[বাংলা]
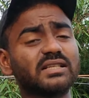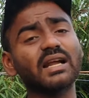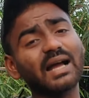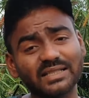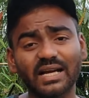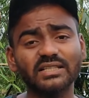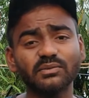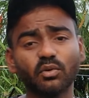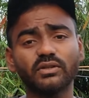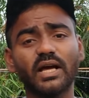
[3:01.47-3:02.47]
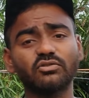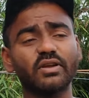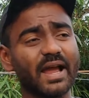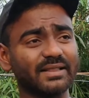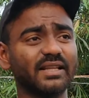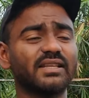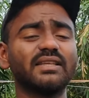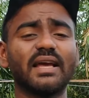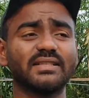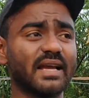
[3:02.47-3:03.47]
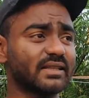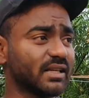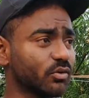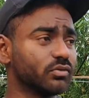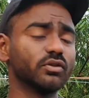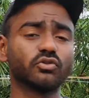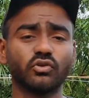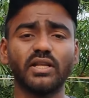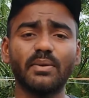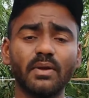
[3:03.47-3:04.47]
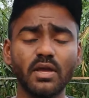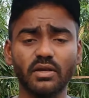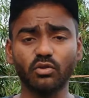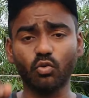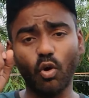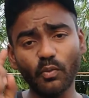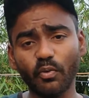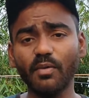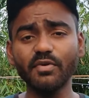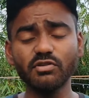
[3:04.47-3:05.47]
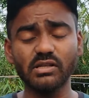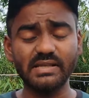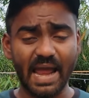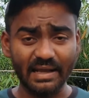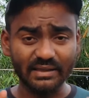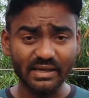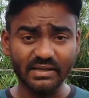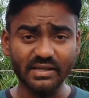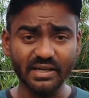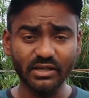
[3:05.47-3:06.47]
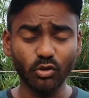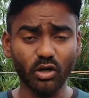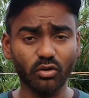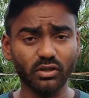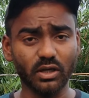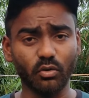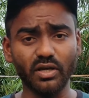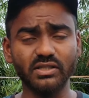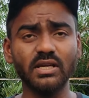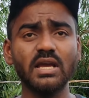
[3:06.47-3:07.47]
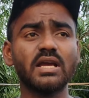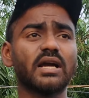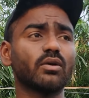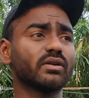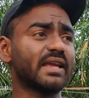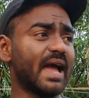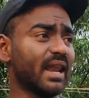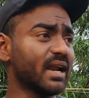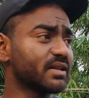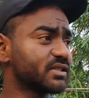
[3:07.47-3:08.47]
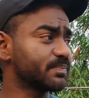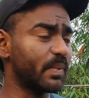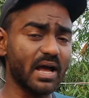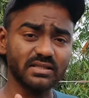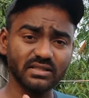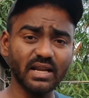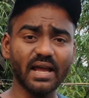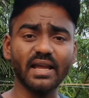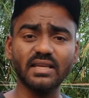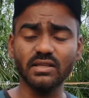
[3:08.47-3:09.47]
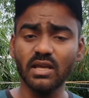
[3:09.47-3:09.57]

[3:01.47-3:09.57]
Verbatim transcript: যারা কাছাকাছির মধ্যে আছো এক তারিখ কী আছে এক তারিখ ঘুরতে ঘুরতে চলে যাবে কিন্তু কনফার্ম নিউজ আছে এক তারিখ টিকিট দেওয়ার কথা হয়েছে কারণ খেলার পাঁচ দিন আগে কি